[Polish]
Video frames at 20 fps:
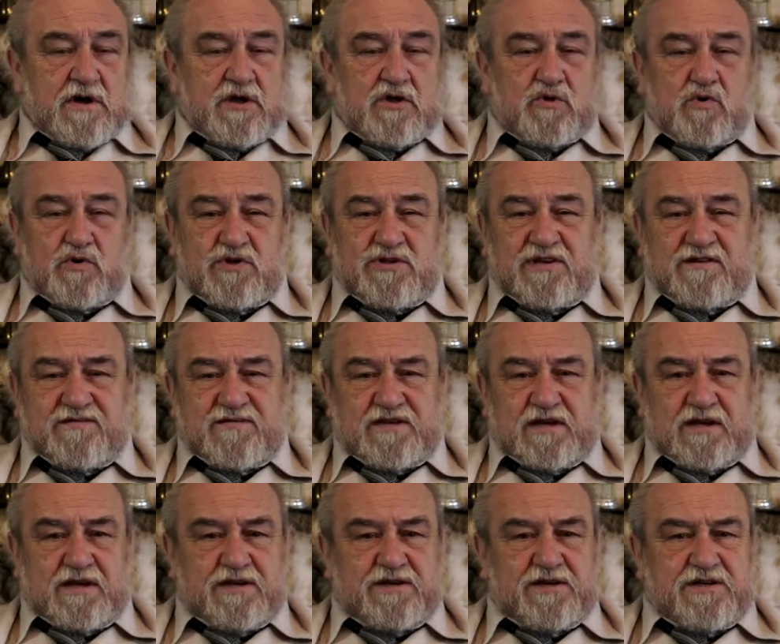Turcja
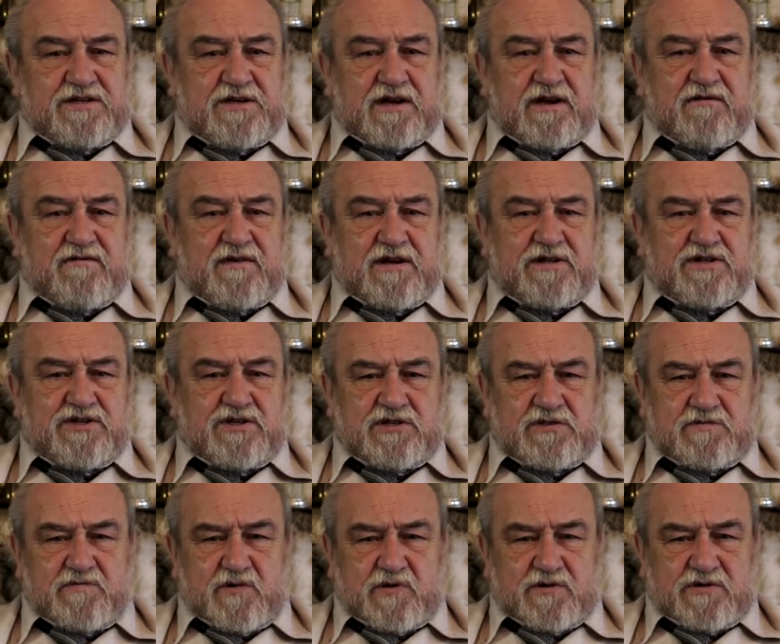wcale nie chciała walczyć
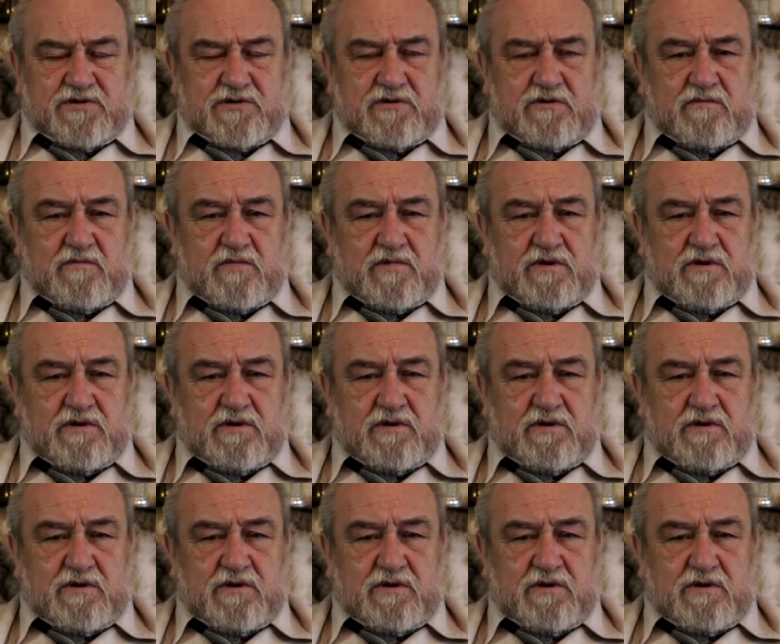z Polską,